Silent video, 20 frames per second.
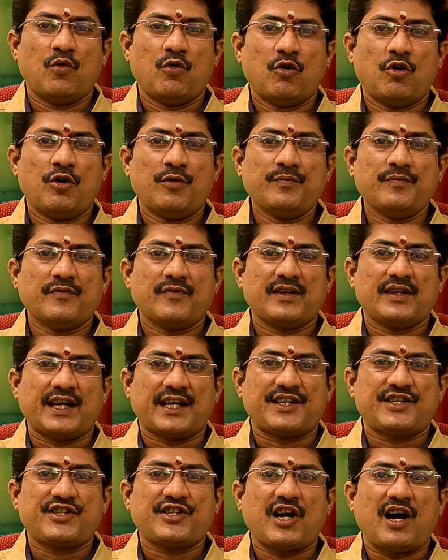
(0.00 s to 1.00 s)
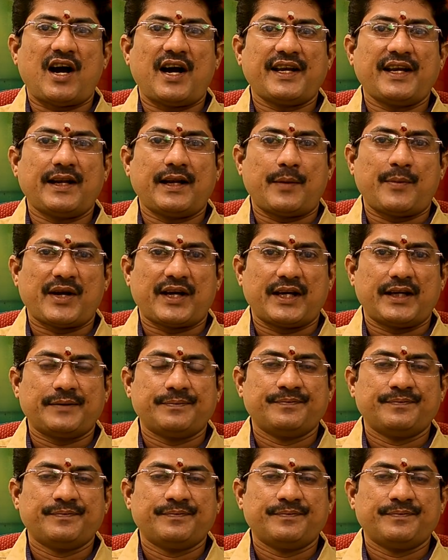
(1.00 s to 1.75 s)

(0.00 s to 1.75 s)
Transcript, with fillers: ஓம் யக்ஷாய நமக